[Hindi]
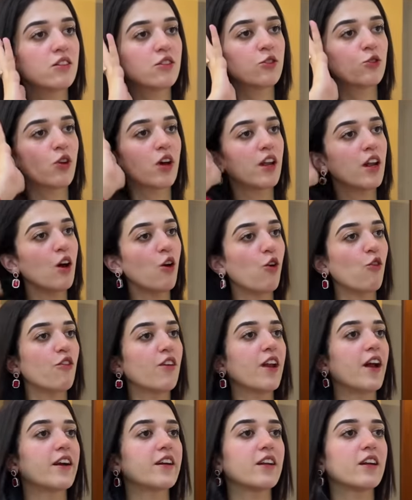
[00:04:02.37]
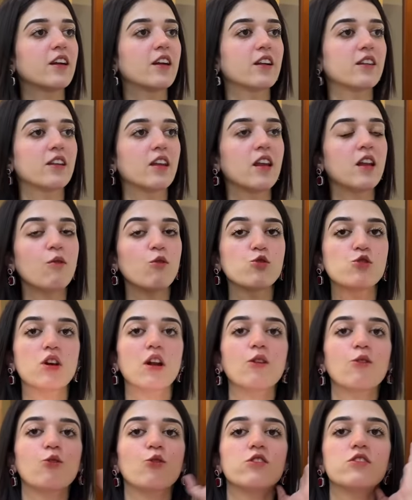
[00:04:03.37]
जो है ना ओवर एक्टिंग करता है ना
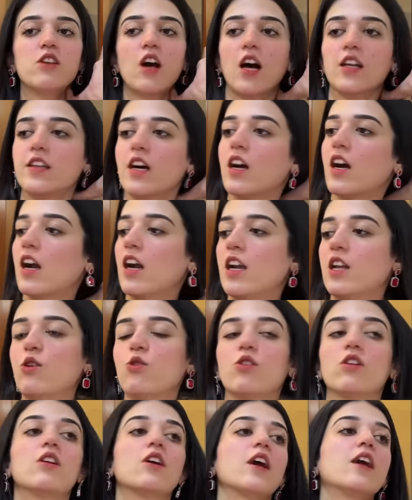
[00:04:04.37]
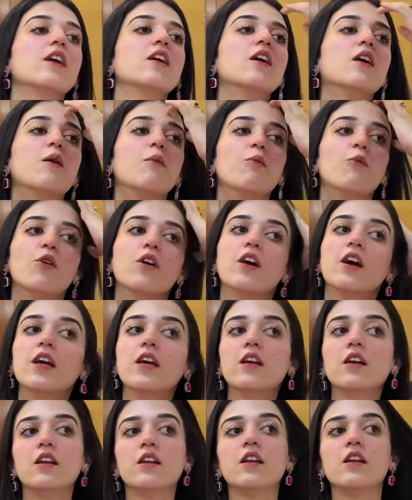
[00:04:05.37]
उछल कूद ज्यादा कर ली होगी कहीं मुड़ गई
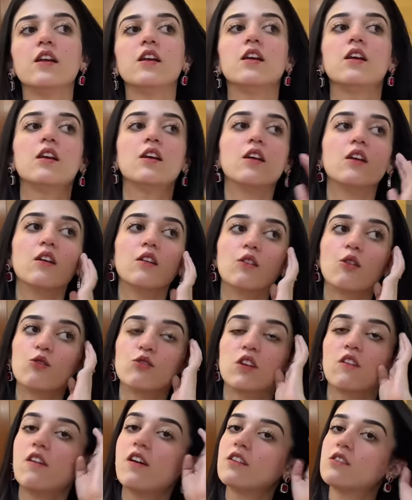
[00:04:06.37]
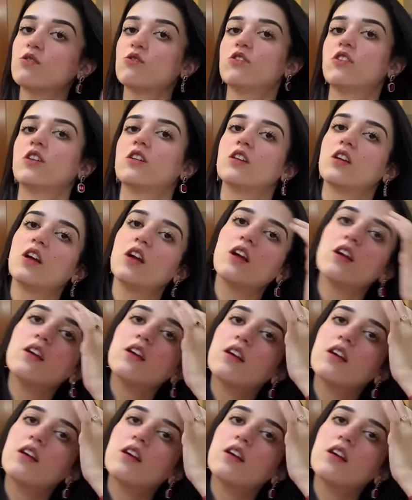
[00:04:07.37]
नी तो उसकी वजह से हो जाती है